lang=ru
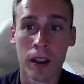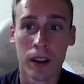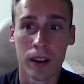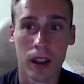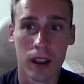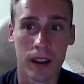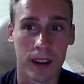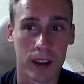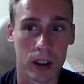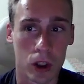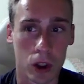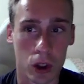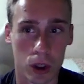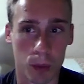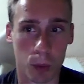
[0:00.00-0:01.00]
Далее,
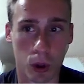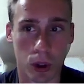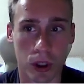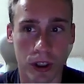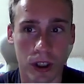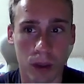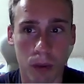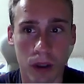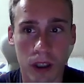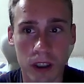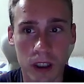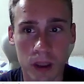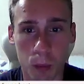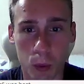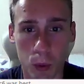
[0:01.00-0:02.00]
конечно же, можно играть
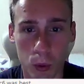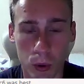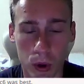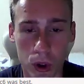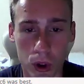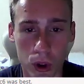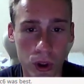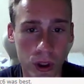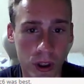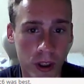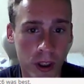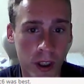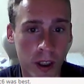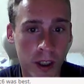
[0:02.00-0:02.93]
по-разному, но d4